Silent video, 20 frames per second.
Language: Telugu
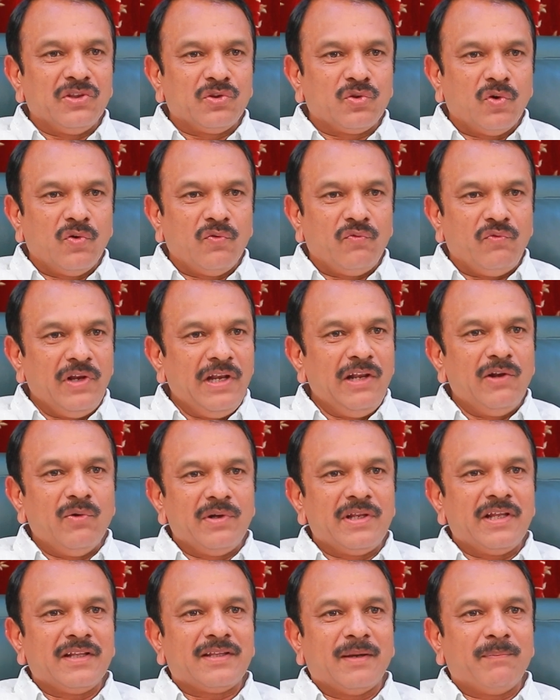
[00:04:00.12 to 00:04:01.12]
ఎంతో
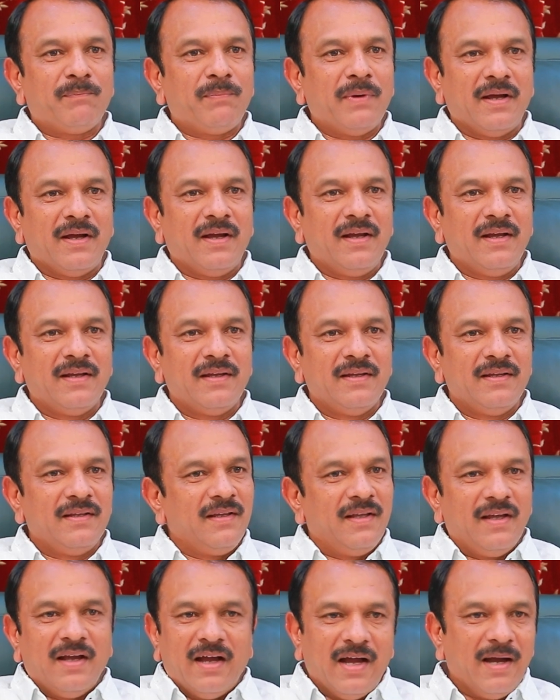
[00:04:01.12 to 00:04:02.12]
ఉంటే తప్ప
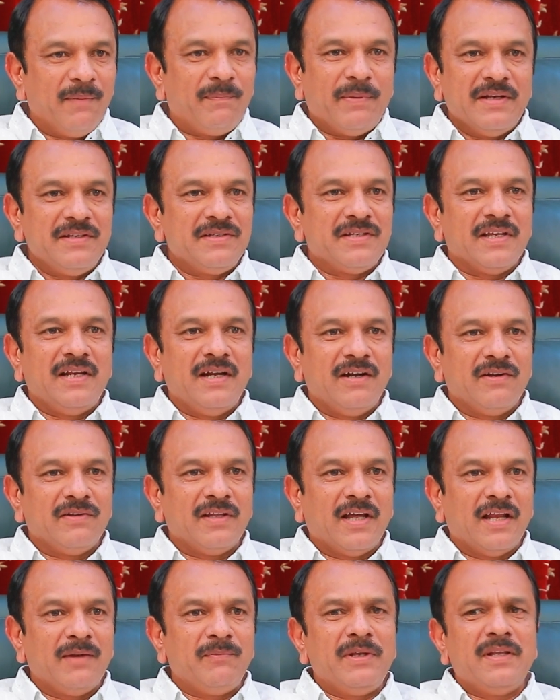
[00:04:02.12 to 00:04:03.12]
ఆ పని చేయలేడు
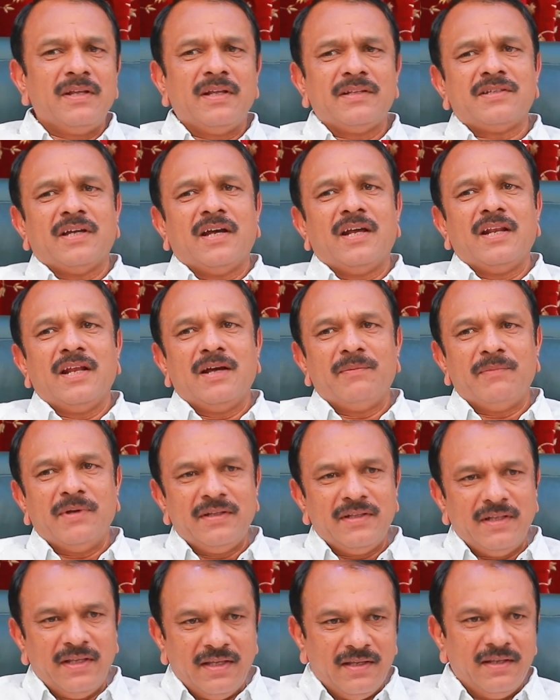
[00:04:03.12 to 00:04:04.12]
దాని మీద
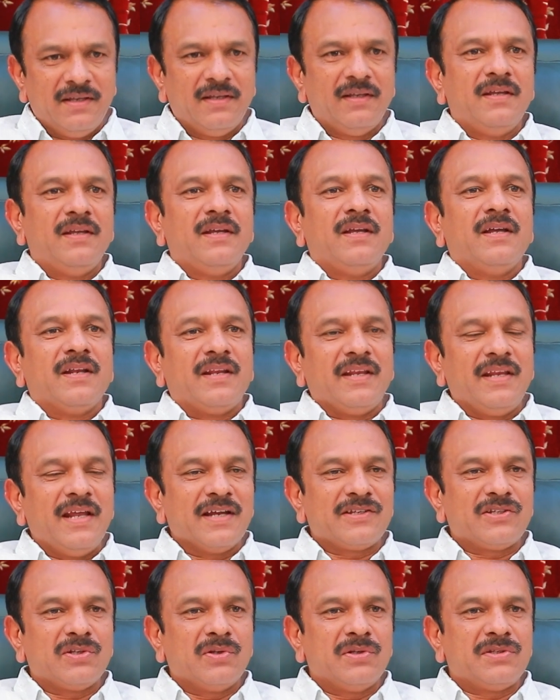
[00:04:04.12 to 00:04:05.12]
చాలామంది
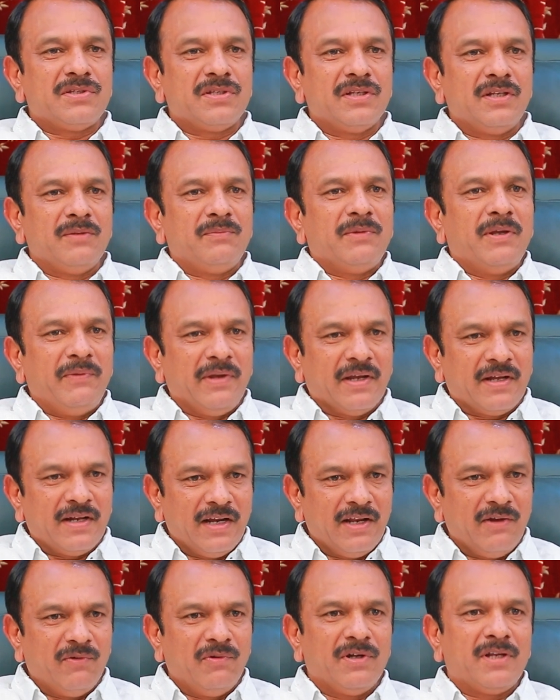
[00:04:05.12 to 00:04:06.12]
రియాక్షన్ వచ్చింది మేము
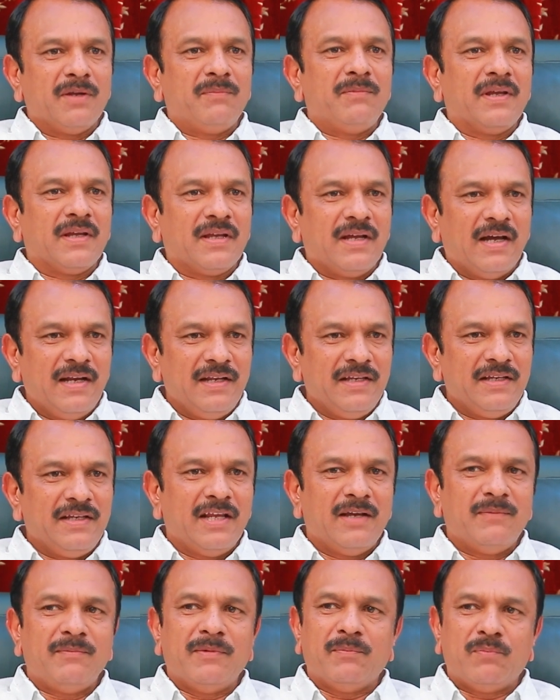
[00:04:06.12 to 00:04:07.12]
ఇక్కడే ఉంటాం మేము ఖాళీ
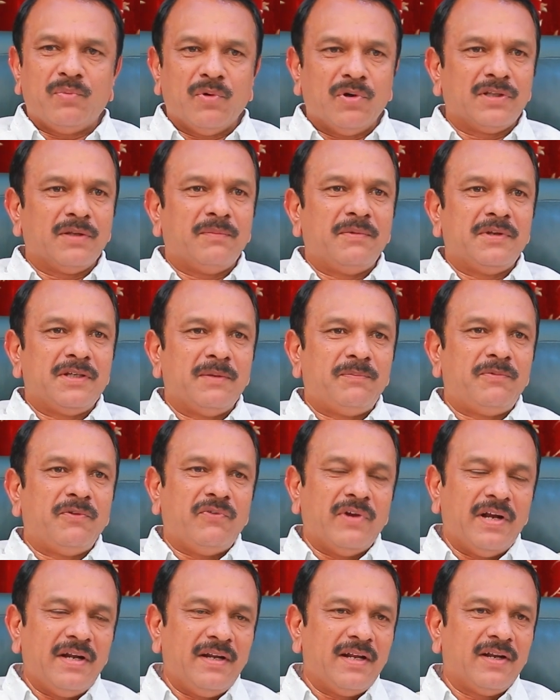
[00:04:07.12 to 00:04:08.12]
చేయం మేము పోతామని చెప్పి
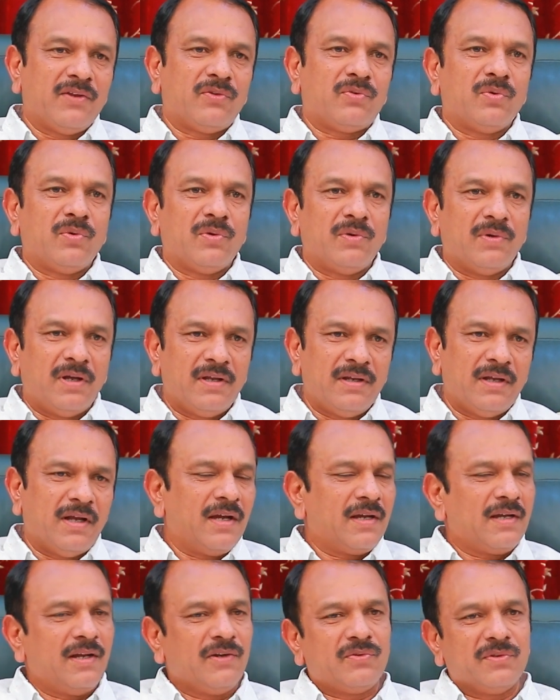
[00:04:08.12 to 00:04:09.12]
వెండర్స్
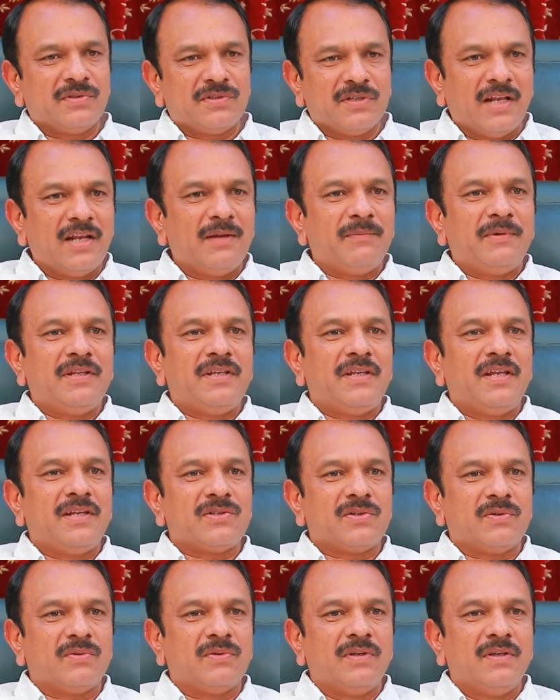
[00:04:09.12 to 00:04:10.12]
ఆకర్స్ చాలామంది
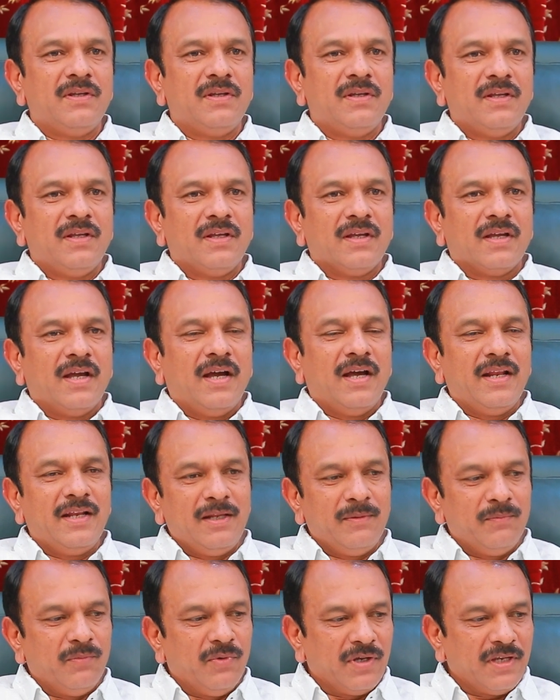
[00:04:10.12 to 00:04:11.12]
చేసిండు
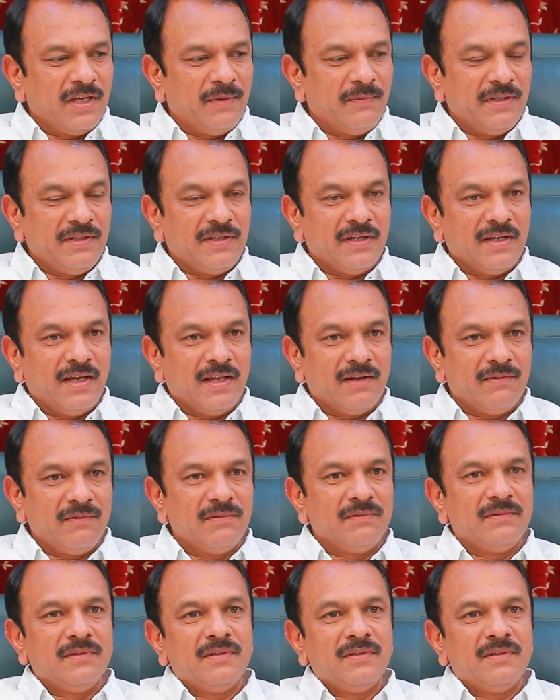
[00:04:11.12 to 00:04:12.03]
కానీ ముఖ్యమంత్రి గారు